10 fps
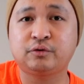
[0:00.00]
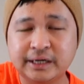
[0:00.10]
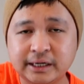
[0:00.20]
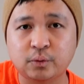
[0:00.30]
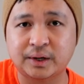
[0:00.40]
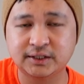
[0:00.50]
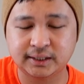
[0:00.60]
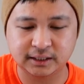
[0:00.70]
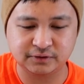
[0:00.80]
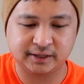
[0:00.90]

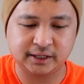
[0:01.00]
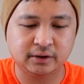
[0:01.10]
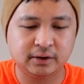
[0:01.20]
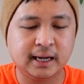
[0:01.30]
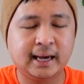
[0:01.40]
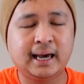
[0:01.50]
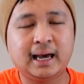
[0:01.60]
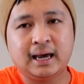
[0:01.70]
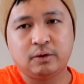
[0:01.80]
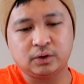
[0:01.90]
requested this video.
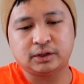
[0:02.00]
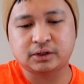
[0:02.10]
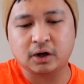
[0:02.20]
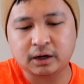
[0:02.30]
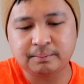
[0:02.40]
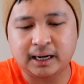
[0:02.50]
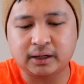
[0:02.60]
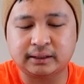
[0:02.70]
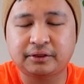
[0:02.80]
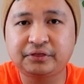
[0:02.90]
We'll talk
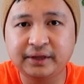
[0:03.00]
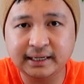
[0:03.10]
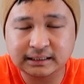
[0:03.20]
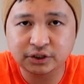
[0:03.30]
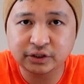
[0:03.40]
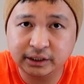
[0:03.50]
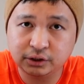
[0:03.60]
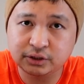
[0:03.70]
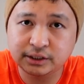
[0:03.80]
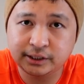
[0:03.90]
about things that you need
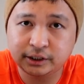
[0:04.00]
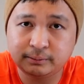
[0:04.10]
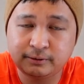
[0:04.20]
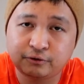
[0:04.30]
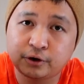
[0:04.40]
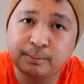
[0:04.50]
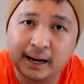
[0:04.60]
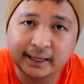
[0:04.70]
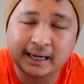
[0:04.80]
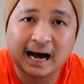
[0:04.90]
to consider before
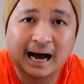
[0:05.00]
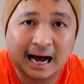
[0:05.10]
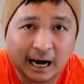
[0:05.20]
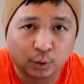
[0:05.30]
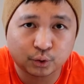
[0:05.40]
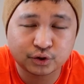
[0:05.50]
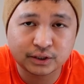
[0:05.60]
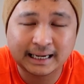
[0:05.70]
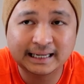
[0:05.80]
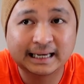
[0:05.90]
buying a house
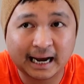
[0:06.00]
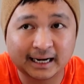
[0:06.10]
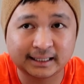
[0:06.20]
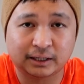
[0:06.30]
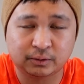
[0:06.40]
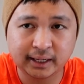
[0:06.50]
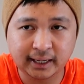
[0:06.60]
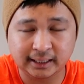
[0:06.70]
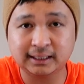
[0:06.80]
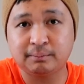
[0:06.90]
in Canada,
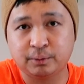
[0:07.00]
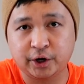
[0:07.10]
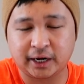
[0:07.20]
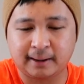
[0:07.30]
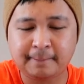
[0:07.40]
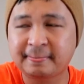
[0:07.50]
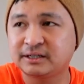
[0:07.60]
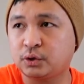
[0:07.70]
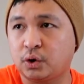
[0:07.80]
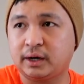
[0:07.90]
okay? In Alberta.
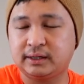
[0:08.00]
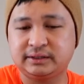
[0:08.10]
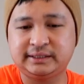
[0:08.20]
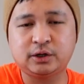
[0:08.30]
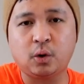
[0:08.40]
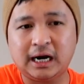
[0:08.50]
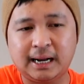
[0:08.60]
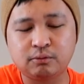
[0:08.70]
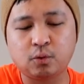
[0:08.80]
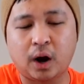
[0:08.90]
So, hindi ko
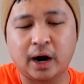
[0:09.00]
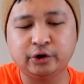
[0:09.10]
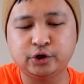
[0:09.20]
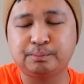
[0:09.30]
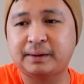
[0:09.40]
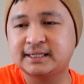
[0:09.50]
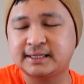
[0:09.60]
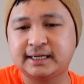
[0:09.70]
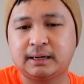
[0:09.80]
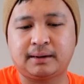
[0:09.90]
alam kung ano yung
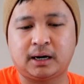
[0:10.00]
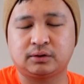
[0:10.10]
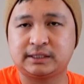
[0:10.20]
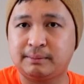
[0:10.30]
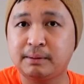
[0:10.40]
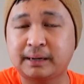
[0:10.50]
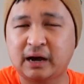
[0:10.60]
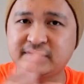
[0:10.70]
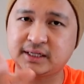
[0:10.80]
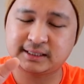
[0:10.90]
processing about sa ibang
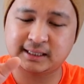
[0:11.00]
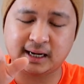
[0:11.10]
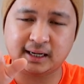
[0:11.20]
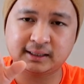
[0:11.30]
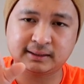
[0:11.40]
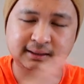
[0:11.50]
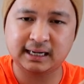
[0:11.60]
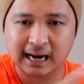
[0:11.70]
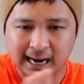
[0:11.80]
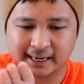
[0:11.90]
provinces ng,
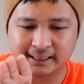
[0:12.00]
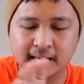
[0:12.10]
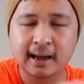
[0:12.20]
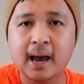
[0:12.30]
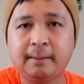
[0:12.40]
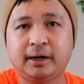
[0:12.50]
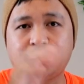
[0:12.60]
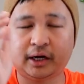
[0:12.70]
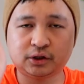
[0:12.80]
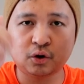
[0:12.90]
ng Canada.
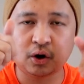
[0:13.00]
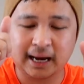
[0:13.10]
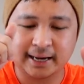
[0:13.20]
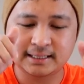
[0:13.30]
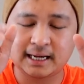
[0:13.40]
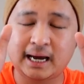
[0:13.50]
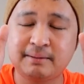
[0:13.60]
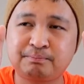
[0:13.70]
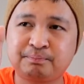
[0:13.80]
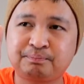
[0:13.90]
Pero ito guys
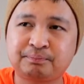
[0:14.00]
ay